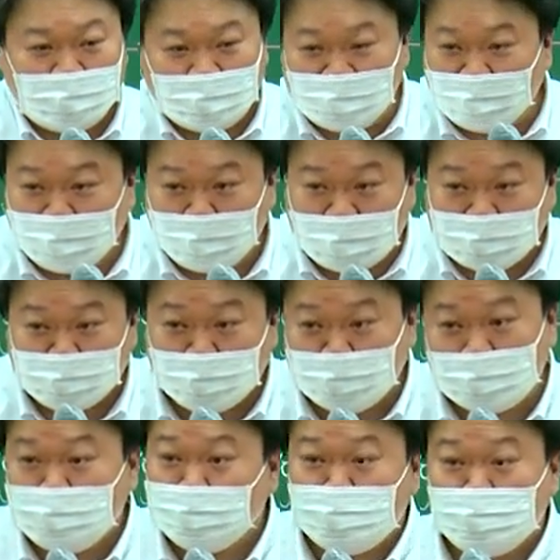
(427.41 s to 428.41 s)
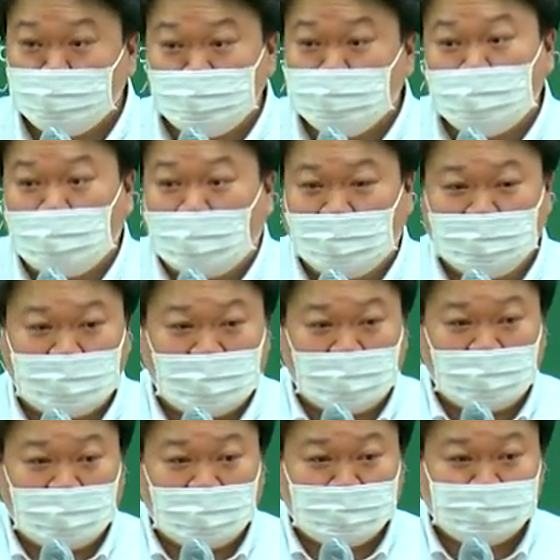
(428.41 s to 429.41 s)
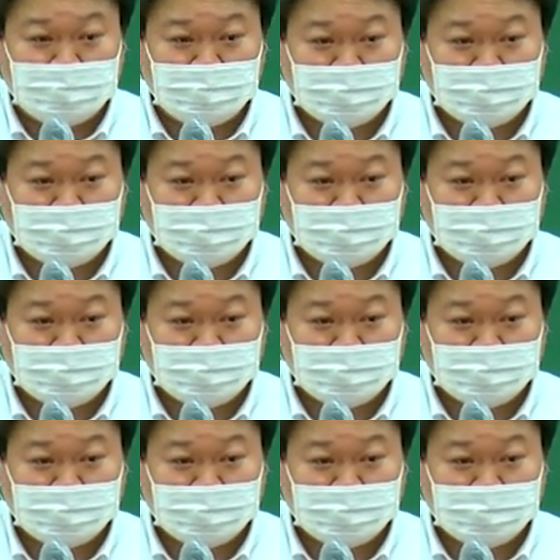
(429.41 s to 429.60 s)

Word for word: 있는 거 뺏어오기는 쉬운 일이 아니야.